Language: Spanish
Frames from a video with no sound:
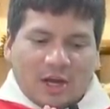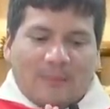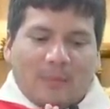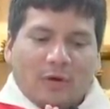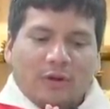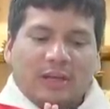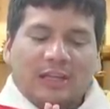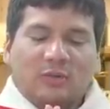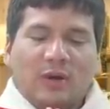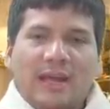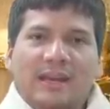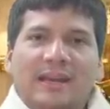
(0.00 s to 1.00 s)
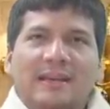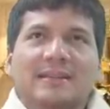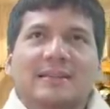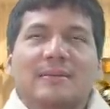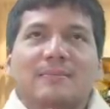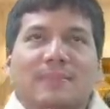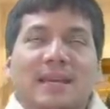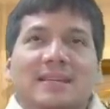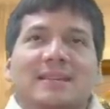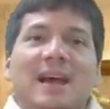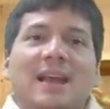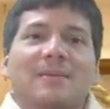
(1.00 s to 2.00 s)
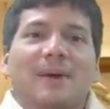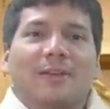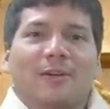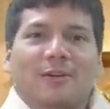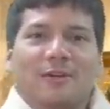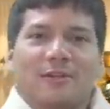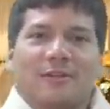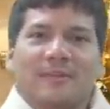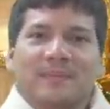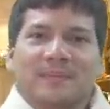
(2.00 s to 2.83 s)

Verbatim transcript: porque tú eres mi Salvador.